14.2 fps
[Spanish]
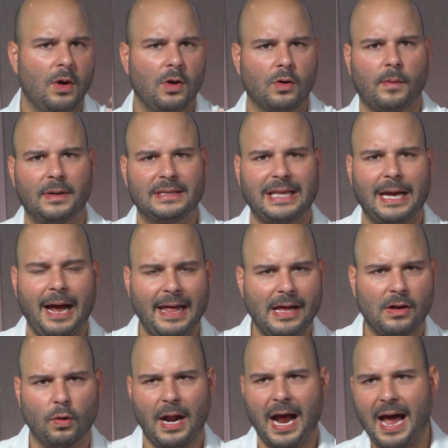cómo estaba
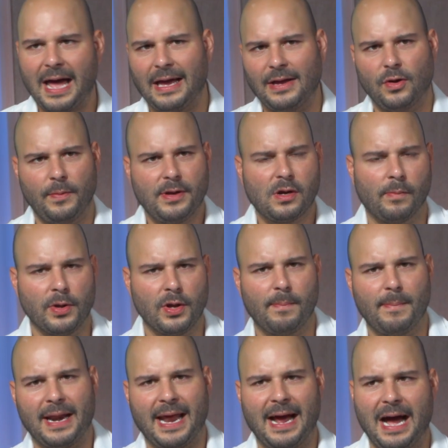decorada, yo vi cómo ellos
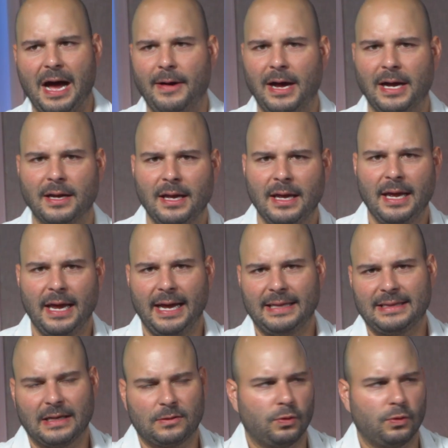manejaban este,